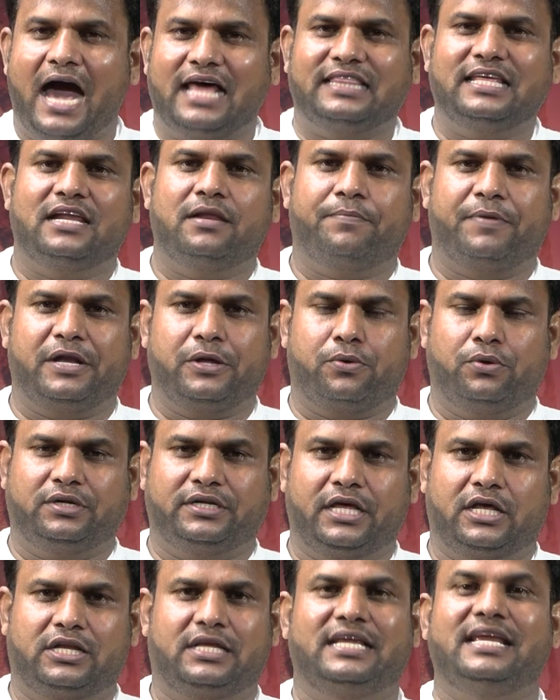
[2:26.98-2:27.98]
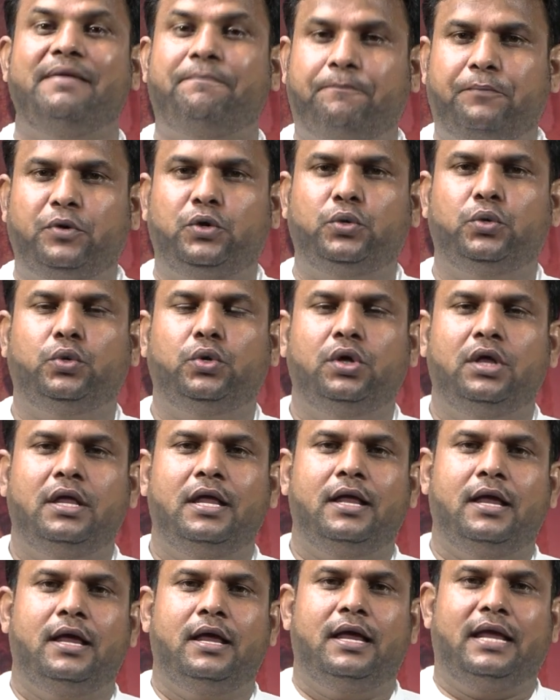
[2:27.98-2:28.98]
ఆధారపడి కొంటారు ఇప్పుడు
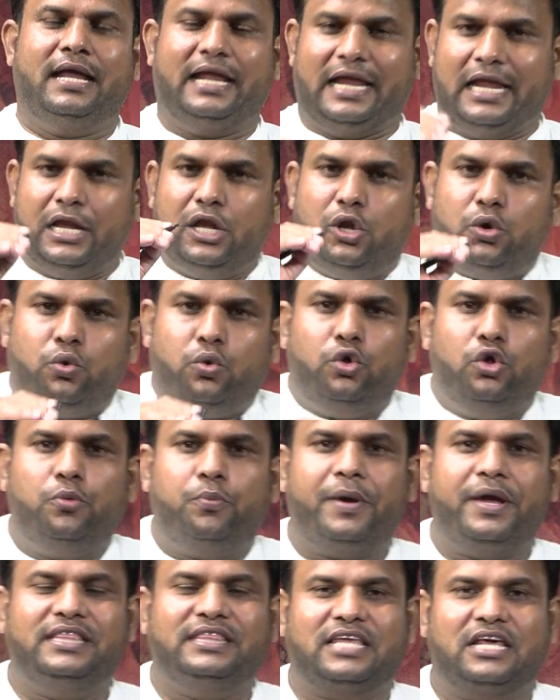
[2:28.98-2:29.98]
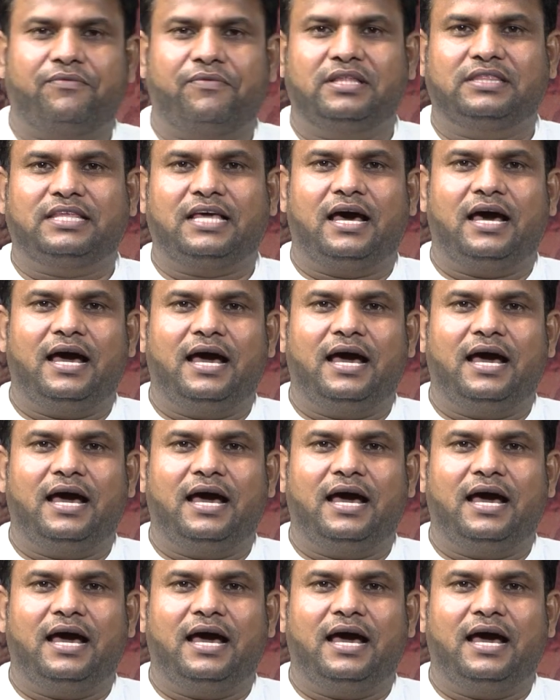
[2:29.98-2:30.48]
ఇల్లు కూలిపోయిన తర్వాత